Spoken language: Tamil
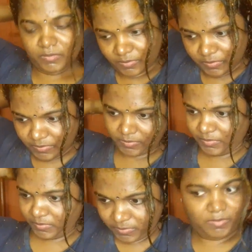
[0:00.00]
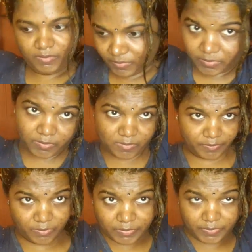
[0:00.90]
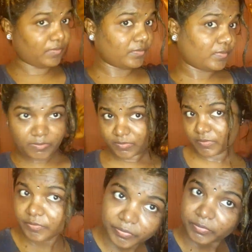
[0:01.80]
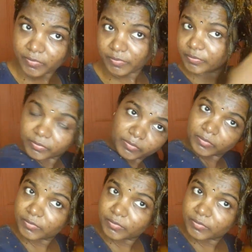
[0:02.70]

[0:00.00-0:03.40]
கஞ்சி இதெல்லாம் போட்டு இன்னும் நம்மளுக்கு நல்ல